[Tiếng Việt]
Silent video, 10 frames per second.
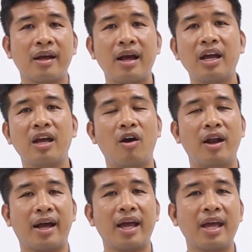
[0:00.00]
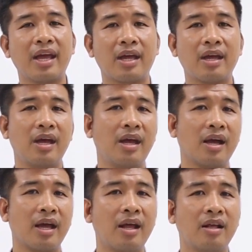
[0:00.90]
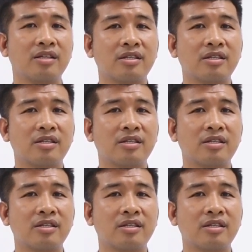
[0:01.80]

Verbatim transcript: các cái gọi là cái cái cái, cái,